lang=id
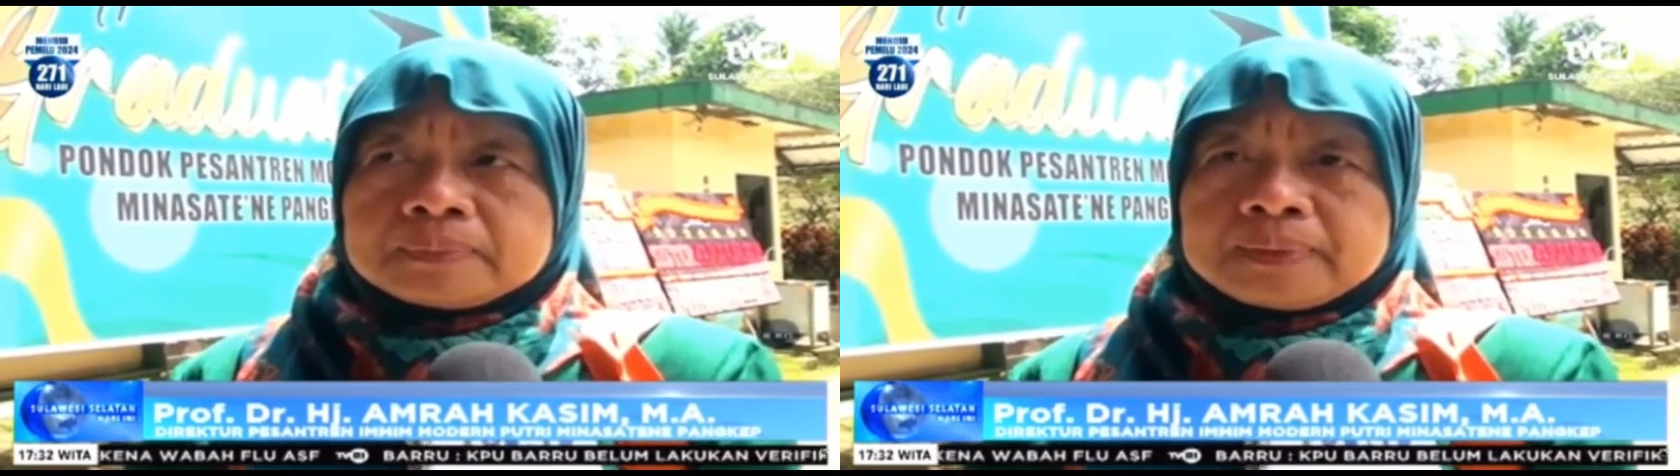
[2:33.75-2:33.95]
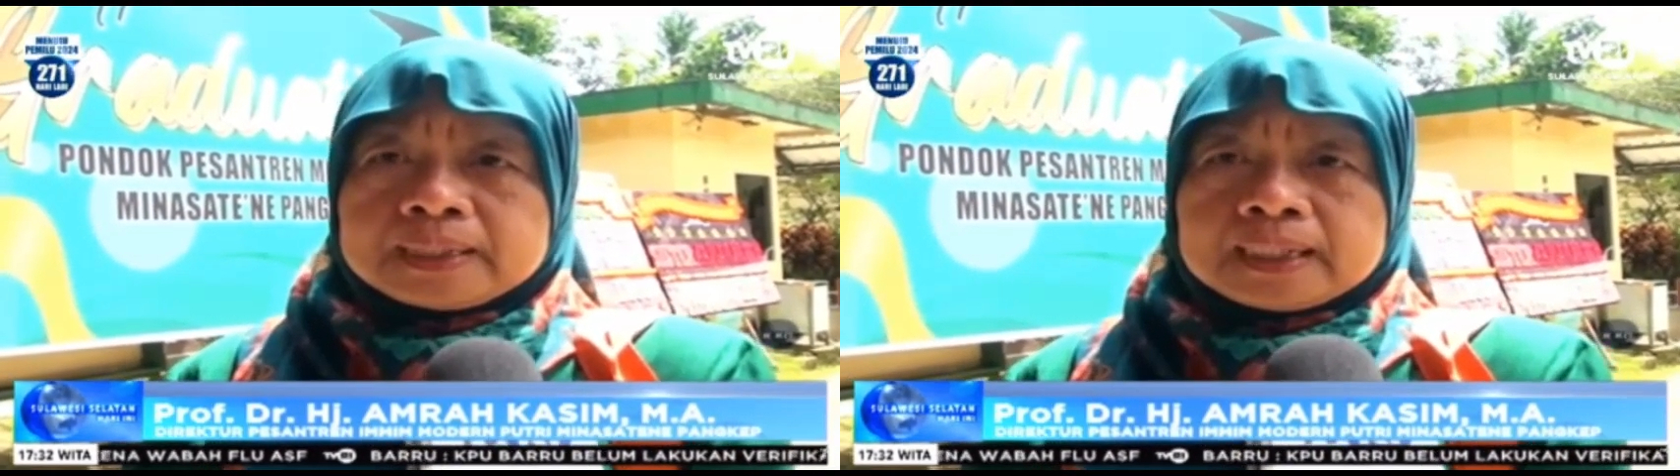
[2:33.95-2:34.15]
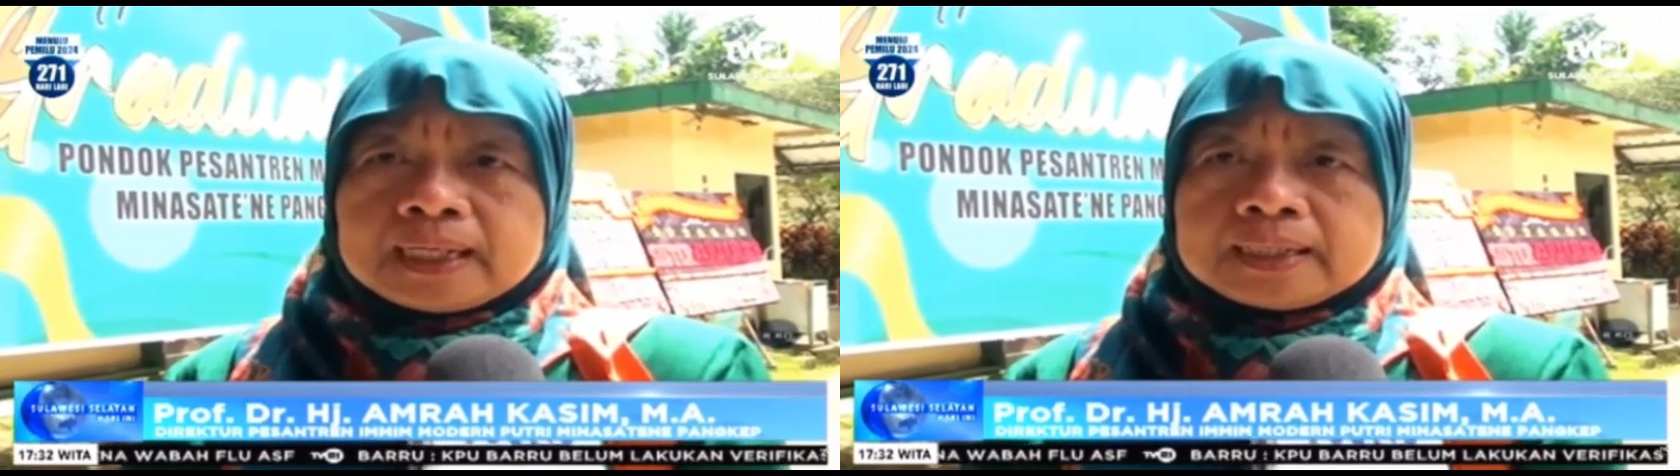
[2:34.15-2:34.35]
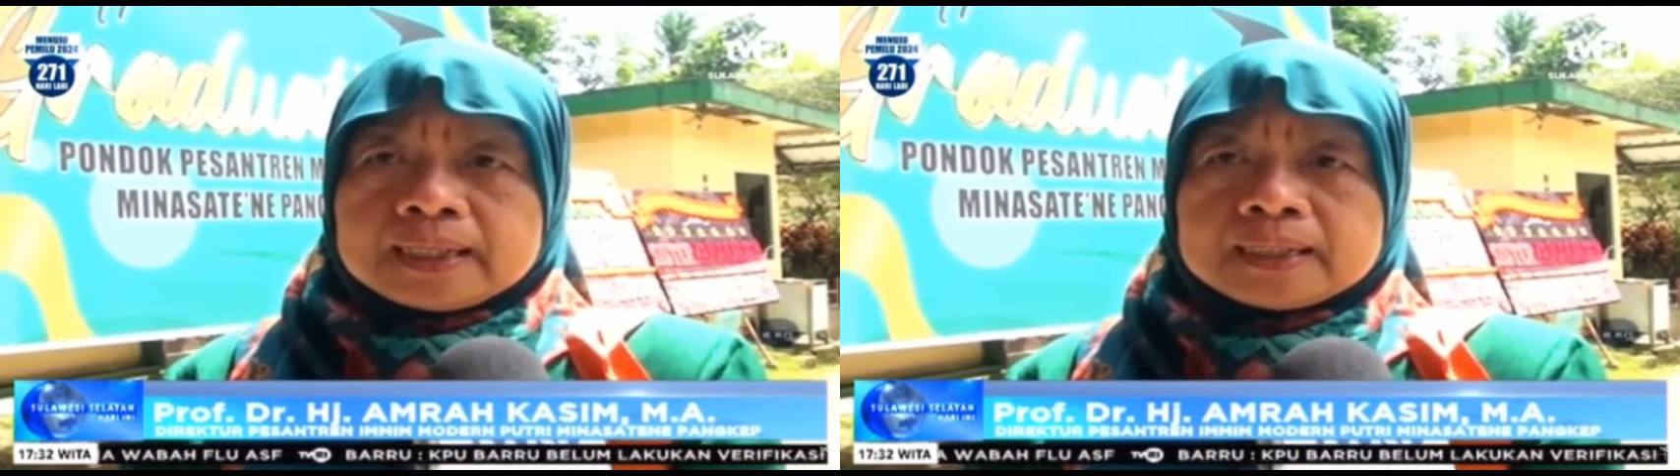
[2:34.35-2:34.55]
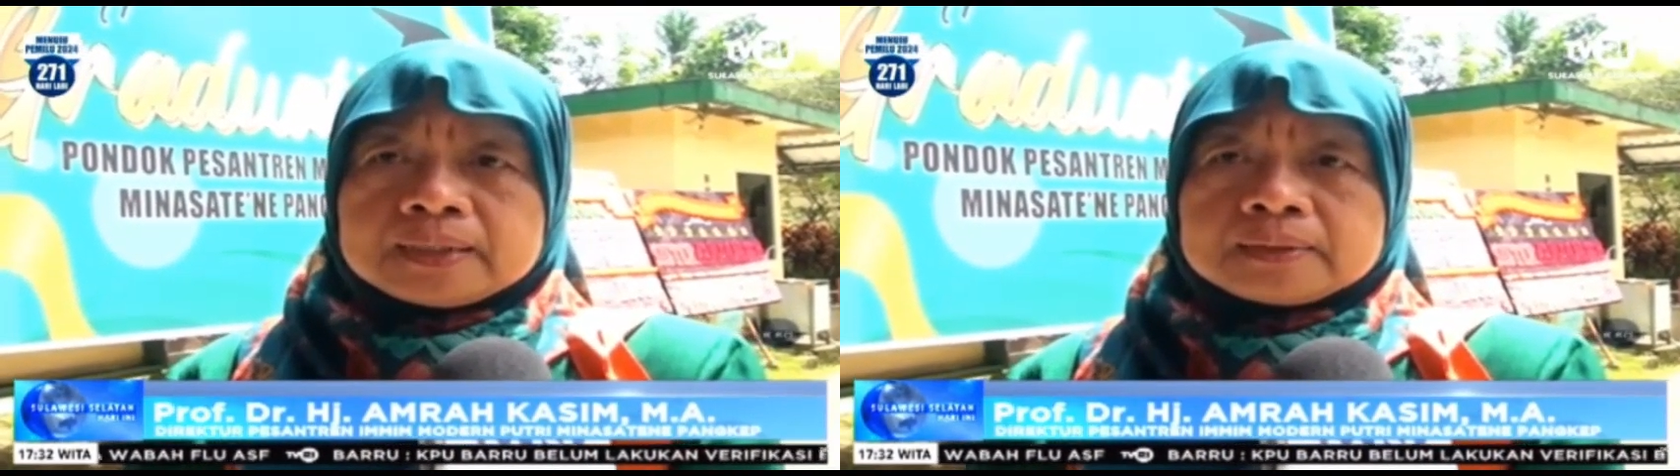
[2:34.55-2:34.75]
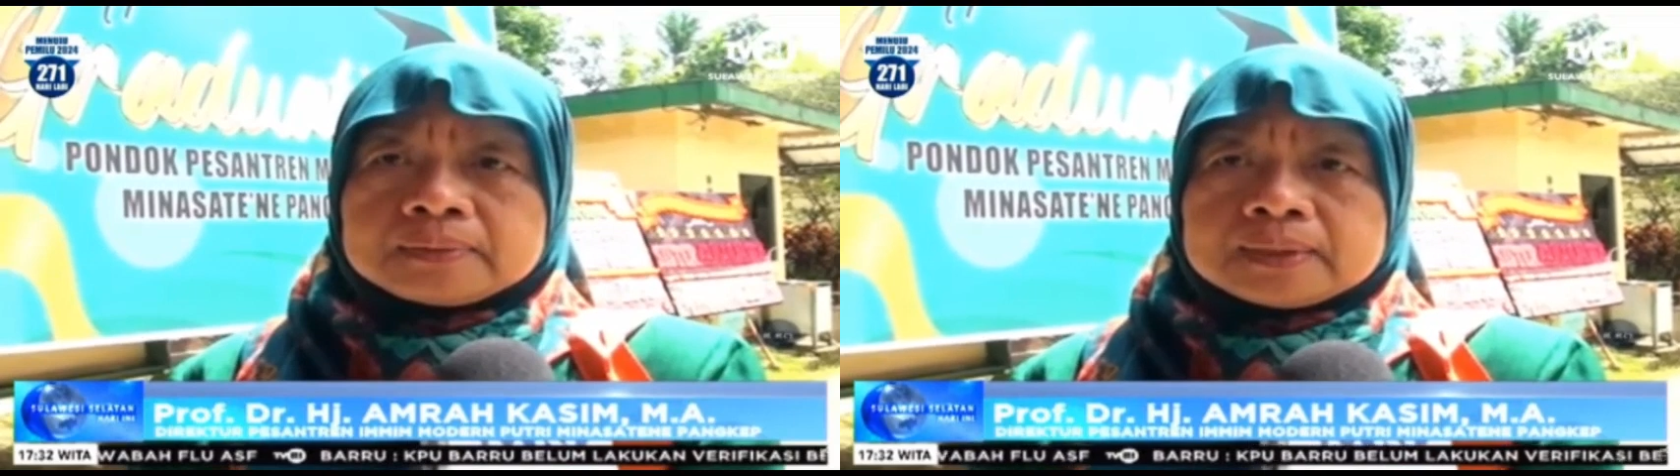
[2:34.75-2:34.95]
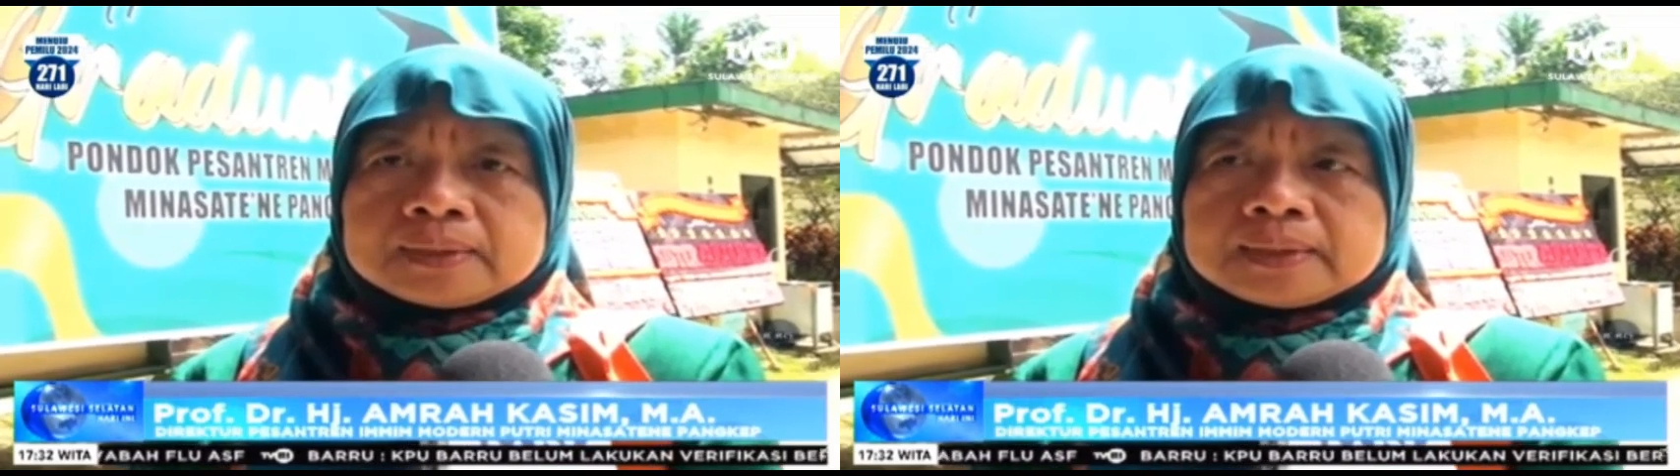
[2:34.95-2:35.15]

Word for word: PT KIN eh,